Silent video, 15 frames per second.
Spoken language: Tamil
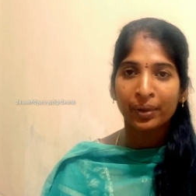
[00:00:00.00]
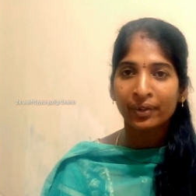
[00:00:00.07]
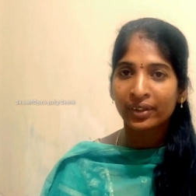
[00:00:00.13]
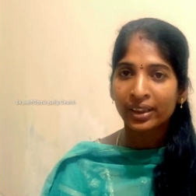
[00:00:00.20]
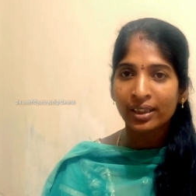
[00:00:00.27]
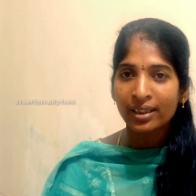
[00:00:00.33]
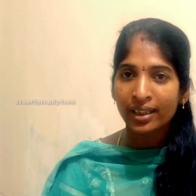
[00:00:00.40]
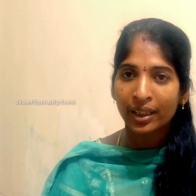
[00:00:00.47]
அப்போ
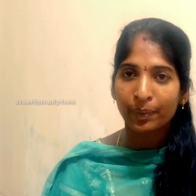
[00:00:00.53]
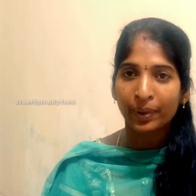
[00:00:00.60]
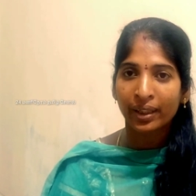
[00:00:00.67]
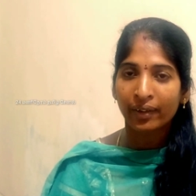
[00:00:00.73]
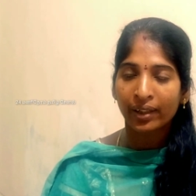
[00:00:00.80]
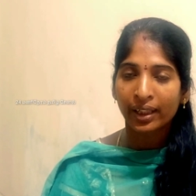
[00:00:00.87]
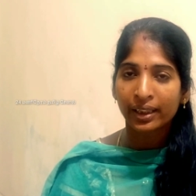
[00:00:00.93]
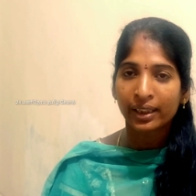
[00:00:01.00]
வந்து
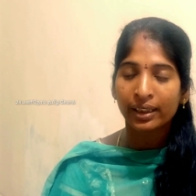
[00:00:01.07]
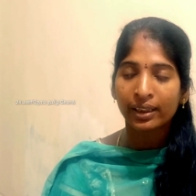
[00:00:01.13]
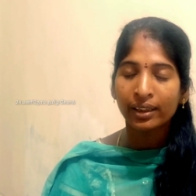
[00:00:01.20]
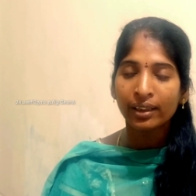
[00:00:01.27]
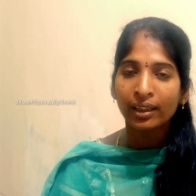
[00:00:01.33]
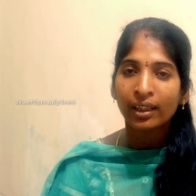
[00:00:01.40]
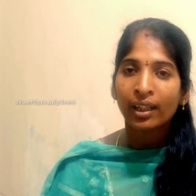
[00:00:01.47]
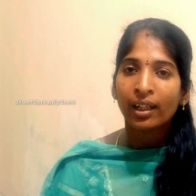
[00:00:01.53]
சரிப்பட்டு வராது இது
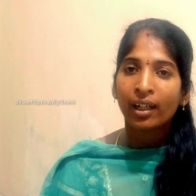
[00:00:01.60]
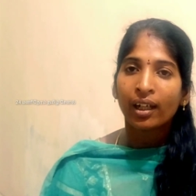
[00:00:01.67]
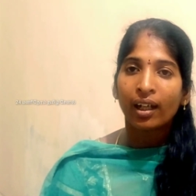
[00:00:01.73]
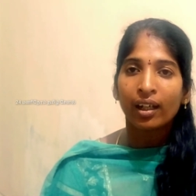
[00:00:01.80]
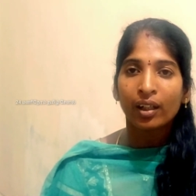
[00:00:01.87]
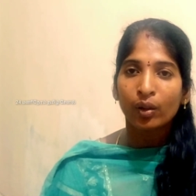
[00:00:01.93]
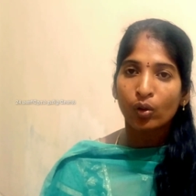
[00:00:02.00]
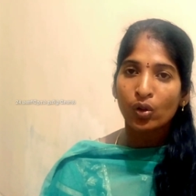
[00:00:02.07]

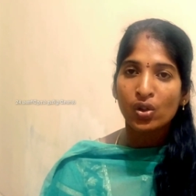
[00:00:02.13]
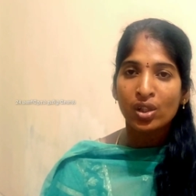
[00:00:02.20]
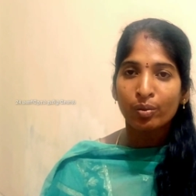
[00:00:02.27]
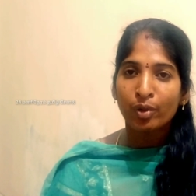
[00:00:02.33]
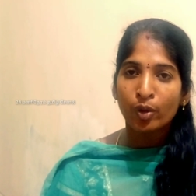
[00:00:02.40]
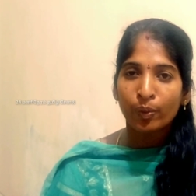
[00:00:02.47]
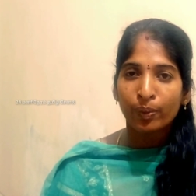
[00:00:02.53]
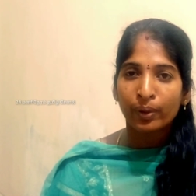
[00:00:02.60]
ஆனால்
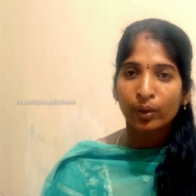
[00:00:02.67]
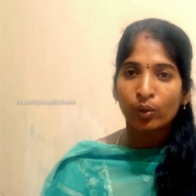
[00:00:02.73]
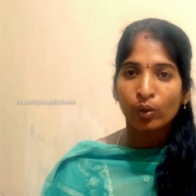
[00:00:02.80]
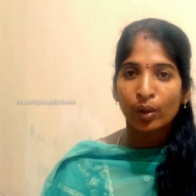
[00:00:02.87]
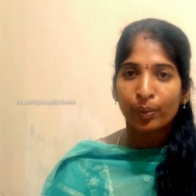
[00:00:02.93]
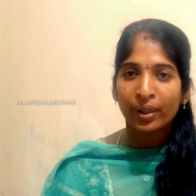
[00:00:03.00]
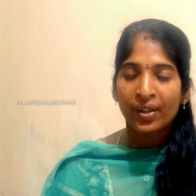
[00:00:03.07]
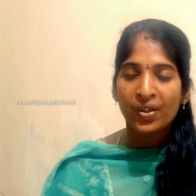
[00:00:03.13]
கொஞ்சமாக உப்பு
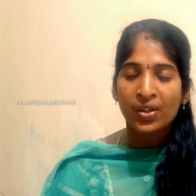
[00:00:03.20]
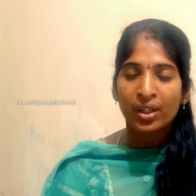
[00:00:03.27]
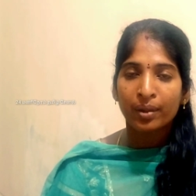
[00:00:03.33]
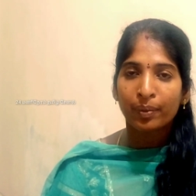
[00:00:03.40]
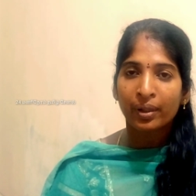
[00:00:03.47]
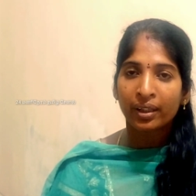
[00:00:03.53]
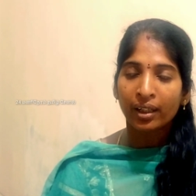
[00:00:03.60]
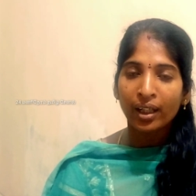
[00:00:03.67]
கூட போயிடுச்சு
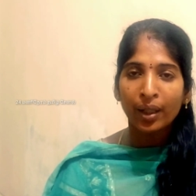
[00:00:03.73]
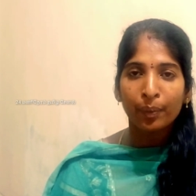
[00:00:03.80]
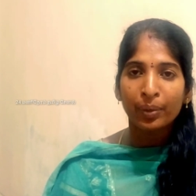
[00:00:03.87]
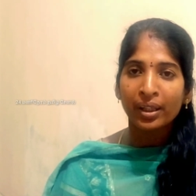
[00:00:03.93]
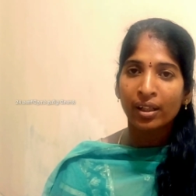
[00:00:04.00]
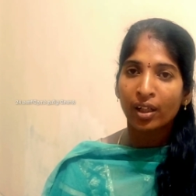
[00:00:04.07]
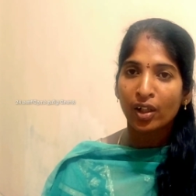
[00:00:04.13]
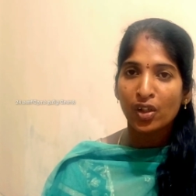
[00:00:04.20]
அப்படின்னா அப்போ
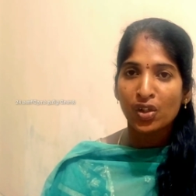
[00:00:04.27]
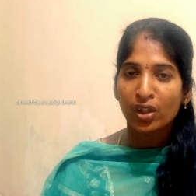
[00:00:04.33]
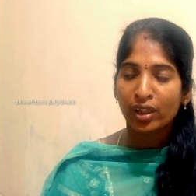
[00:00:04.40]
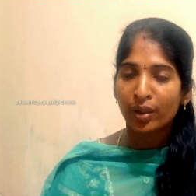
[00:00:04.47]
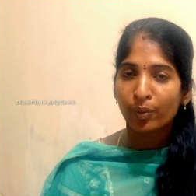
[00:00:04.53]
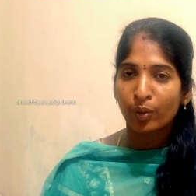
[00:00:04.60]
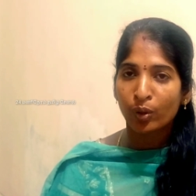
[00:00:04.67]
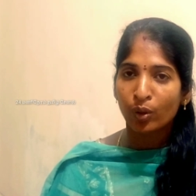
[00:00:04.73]
அந்த நாட்டு
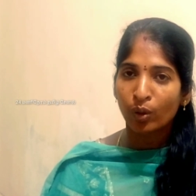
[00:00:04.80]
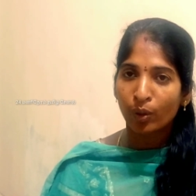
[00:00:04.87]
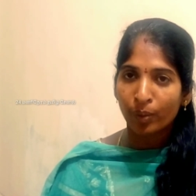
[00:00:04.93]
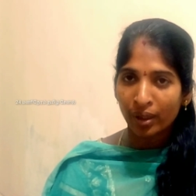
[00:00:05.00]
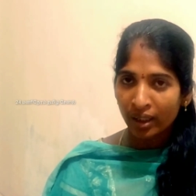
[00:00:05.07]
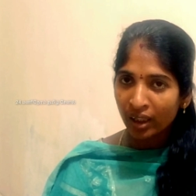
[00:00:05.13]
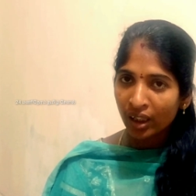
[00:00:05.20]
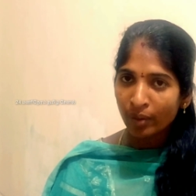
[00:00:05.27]
சர்க்கரை போட்டோம்
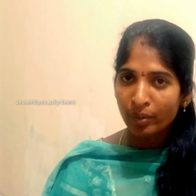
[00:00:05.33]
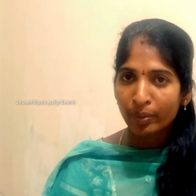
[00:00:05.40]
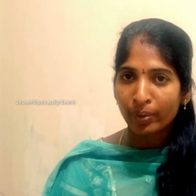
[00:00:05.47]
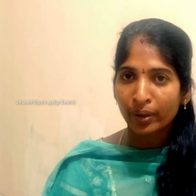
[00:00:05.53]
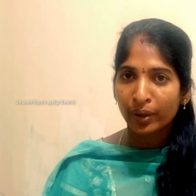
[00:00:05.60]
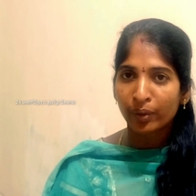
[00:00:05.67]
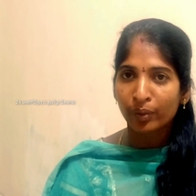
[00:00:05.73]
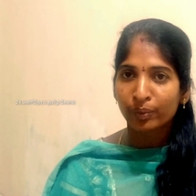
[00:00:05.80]
அப்படின்னா கம்மி
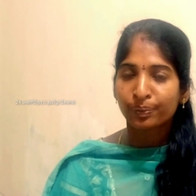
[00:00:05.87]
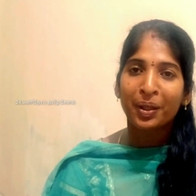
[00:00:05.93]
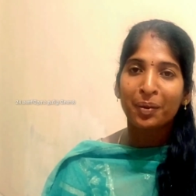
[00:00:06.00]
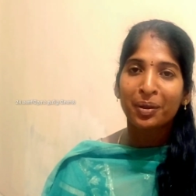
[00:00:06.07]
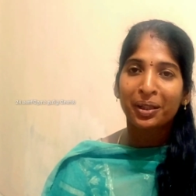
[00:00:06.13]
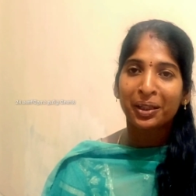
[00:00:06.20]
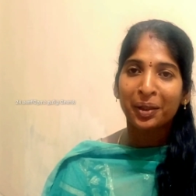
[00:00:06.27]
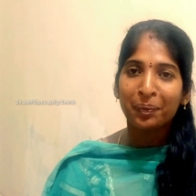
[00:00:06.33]
பண்ணிடும் இப்போ
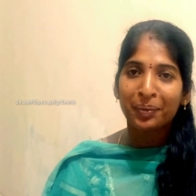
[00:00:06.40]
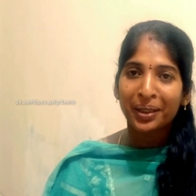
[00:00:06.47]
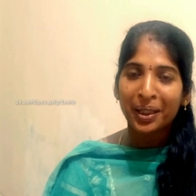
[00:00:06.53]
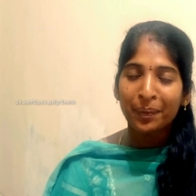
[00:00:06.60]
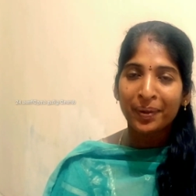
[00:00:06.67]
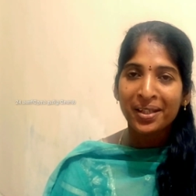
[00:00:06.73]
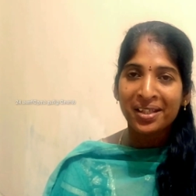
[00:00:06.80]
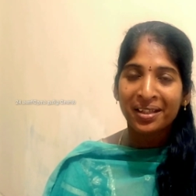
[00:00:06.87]
நமக்கு இருக்க
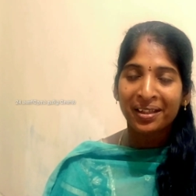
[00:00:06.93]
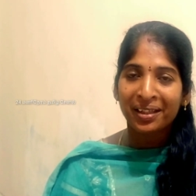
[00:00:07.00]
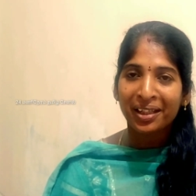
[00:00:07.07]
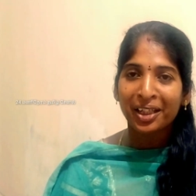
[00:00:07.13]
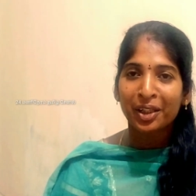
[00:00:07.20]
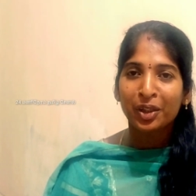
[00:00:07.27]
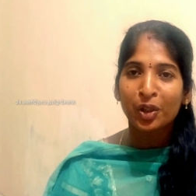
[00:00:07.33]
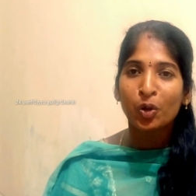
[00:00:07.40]
பெரிய
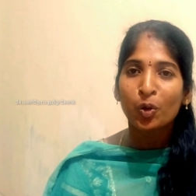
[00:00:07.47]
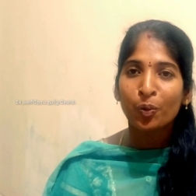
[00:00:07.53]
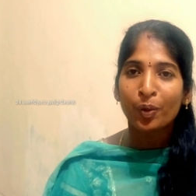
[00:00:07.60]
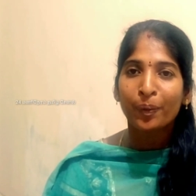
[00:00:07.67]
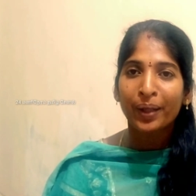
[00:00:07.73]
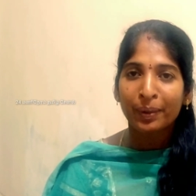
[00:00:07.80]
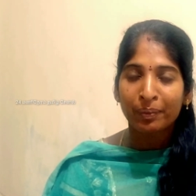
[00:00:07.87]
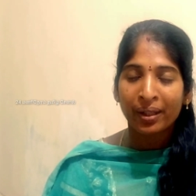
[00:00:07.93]
பிரச்சனைனா எந்த
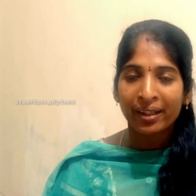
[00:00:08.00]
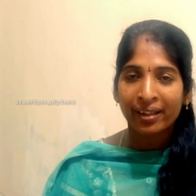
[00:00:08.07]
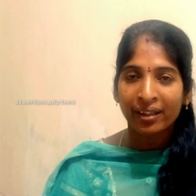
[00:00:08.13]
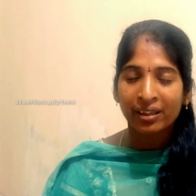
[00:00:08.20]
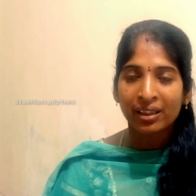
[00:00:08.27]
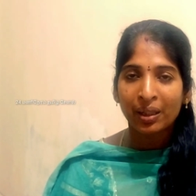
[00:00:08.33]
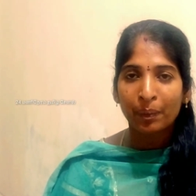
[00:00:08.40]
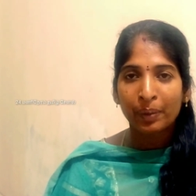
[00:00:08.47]
உப்பை
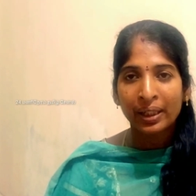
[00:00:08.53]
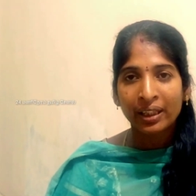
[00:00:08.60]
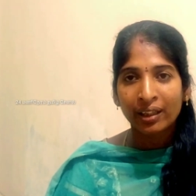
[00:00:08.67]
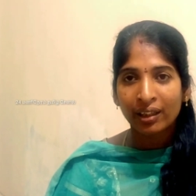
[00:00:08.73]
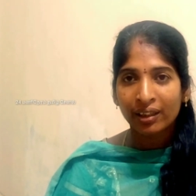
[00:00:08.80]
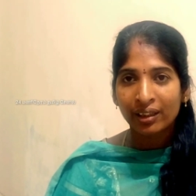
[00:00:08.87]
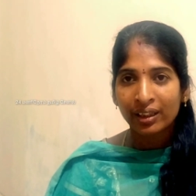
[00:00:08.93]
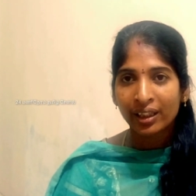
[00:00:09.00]
பயன்படுத்துறது
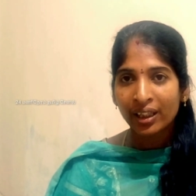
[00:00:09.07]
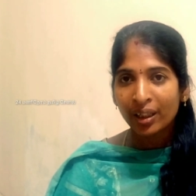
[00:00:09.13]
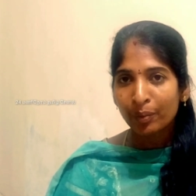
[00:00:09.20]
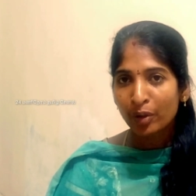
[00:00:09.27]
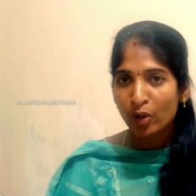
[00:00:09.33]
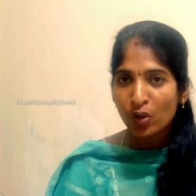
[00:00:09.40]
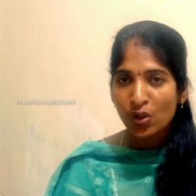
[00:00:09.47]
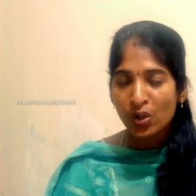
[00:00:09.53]
அப்படிங்கிறதுலையே
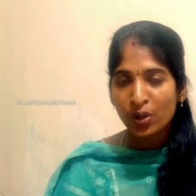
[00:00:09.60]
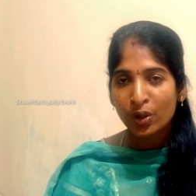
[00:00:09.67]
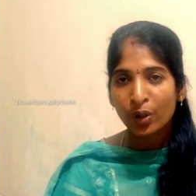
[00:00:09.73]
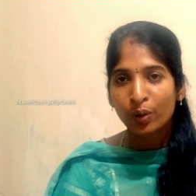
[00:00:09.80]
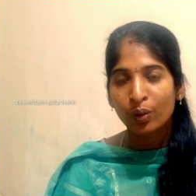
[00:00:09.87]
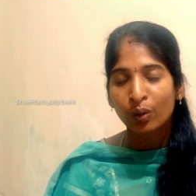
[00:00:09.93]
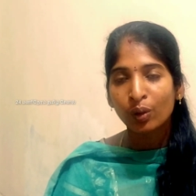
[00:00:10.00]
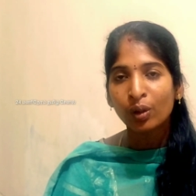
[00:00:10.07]
நம்ம யோசிச்சுட்டு
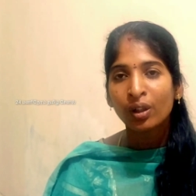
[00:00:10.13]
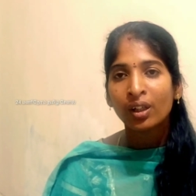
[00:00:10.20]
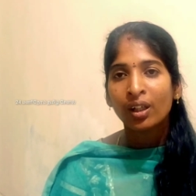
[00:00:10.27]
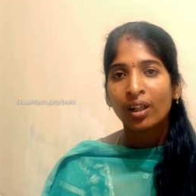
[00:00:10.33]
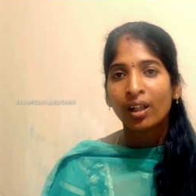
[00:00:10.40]
இருக்கோம்